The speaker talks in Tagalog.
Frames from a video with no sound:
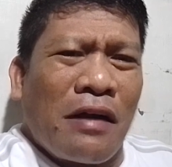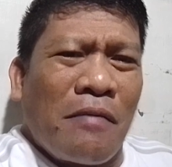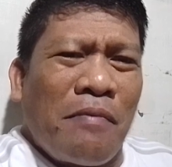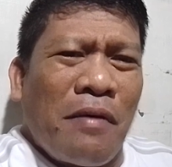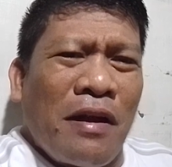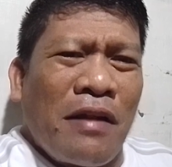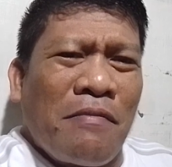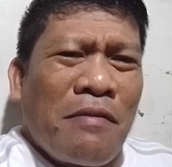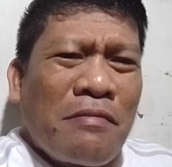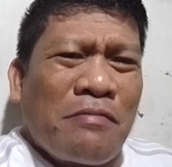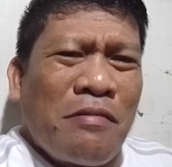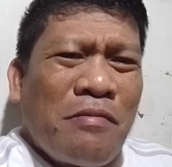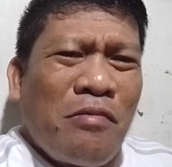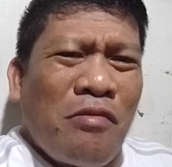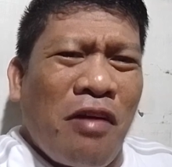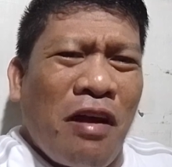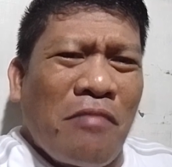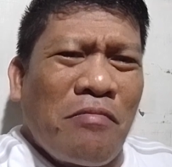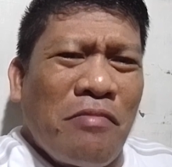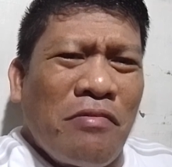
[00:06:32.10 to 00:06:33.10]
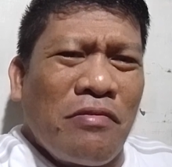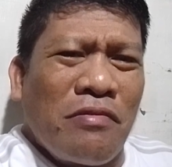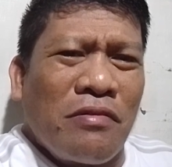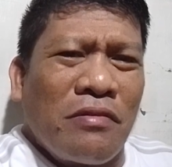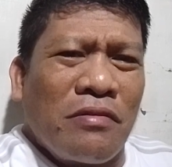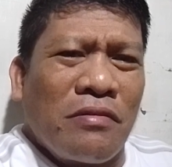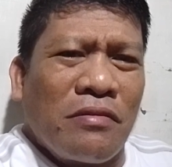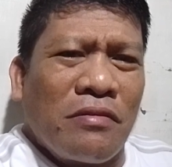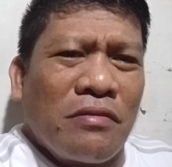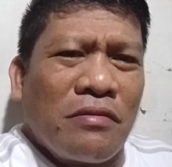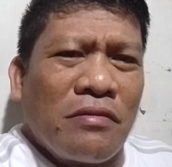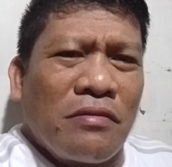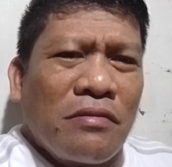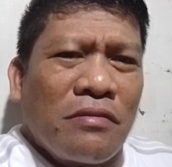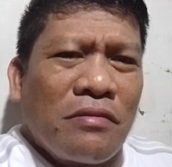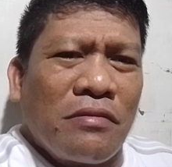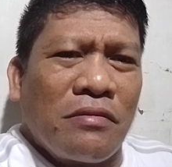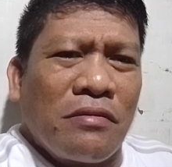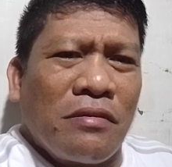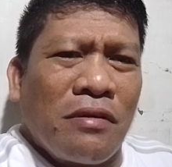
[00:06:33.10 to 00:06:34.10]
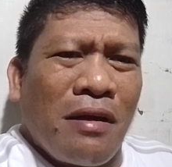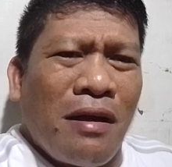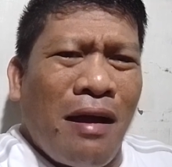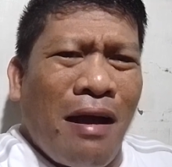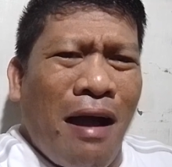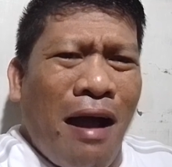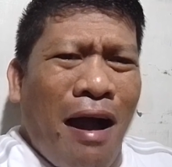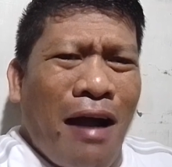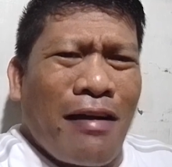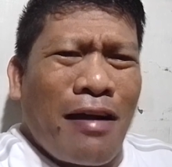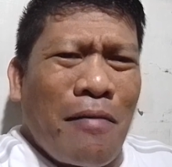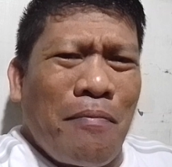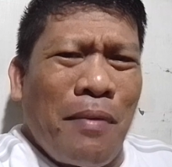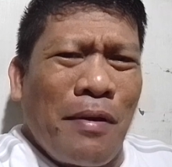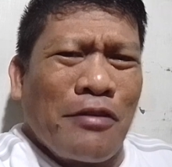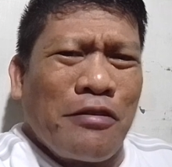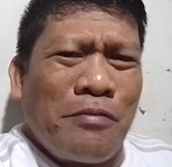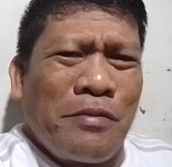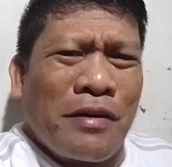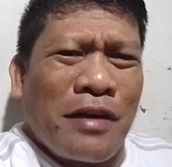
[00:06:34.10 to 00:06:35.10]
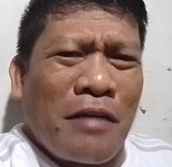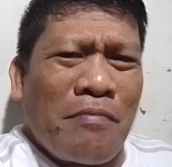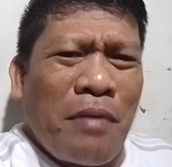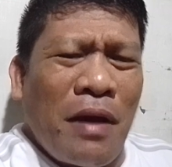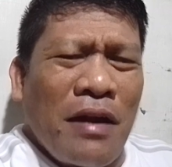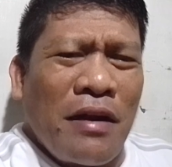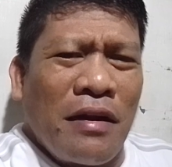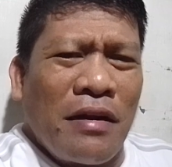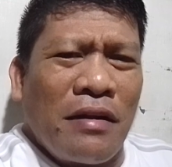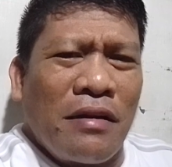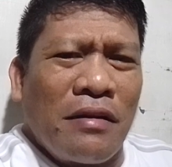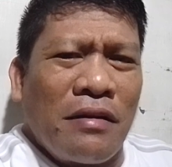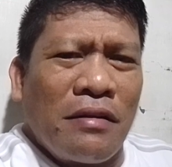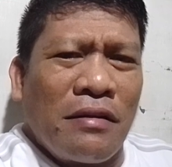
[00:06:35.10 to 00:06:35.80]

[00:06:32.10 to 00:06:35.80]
Kapal na pagmumukha mo. Ang kapal, sobrang kapal.